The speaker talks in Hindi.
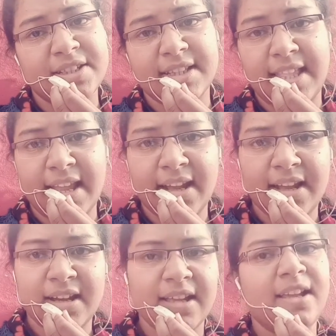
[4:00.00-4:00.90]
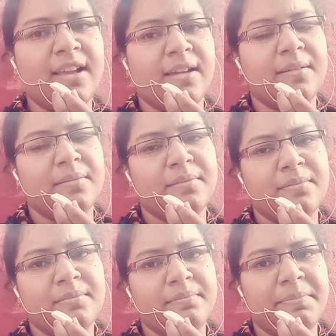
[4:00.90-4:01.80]
जिसे देखकर ही
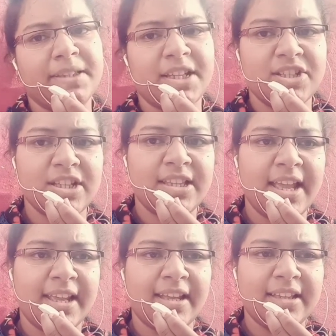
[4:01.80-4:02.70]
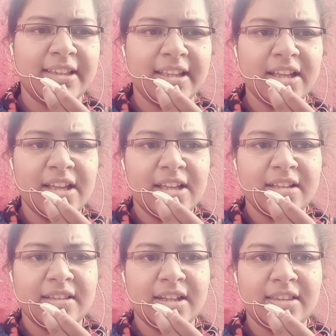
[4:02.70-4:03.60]
पता चलता है कि कितनी
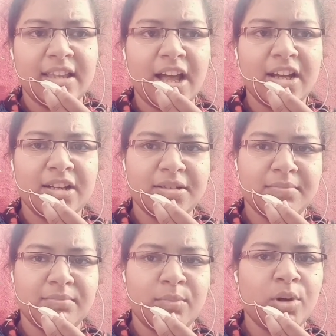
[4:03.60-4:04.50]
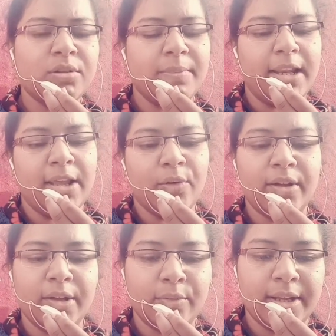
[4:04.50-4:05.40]
दर्दनाक मौत मिली
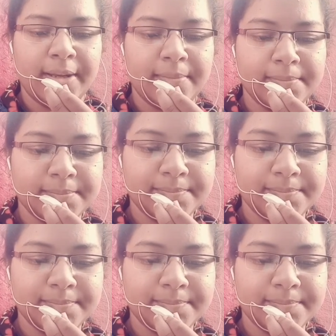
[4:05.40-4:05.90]
होंगी उन्हें